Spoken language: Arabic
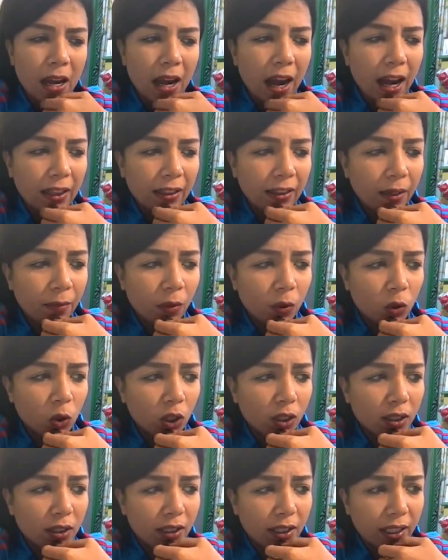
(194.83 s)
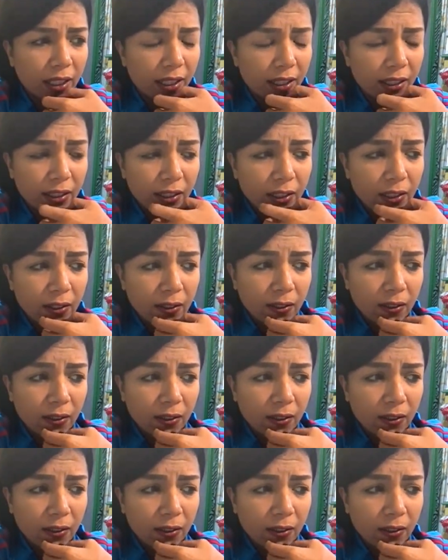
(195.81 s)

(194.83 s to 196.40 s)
عدى موضوع السجاير